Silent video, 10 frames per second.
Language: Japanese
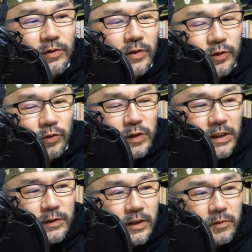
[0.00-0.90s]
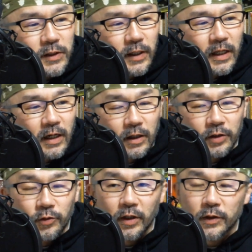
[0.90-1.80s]
のはちょっとさすがに無責任かなっ
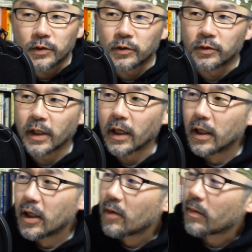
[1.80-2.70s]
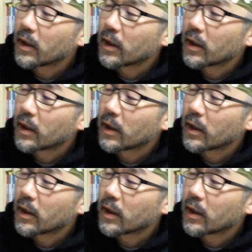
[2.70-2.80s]
ていう気がするんで、まあ